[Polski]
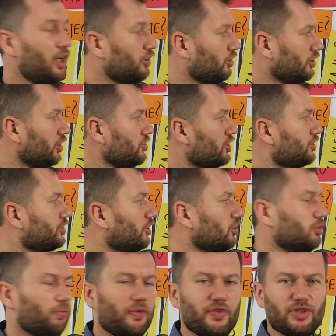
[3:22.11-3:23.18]
To też jest
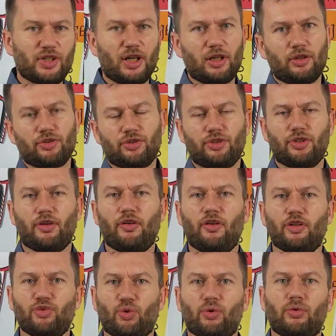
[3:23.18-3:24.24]
odpowiedzialność
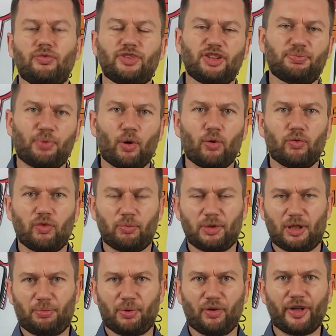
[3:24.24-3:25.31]
członków zespołu
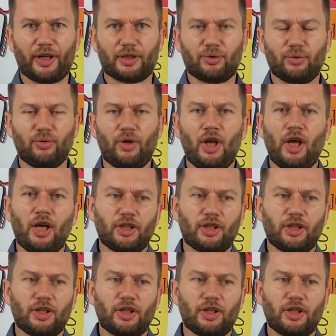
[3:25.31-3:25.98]
wobec projektu,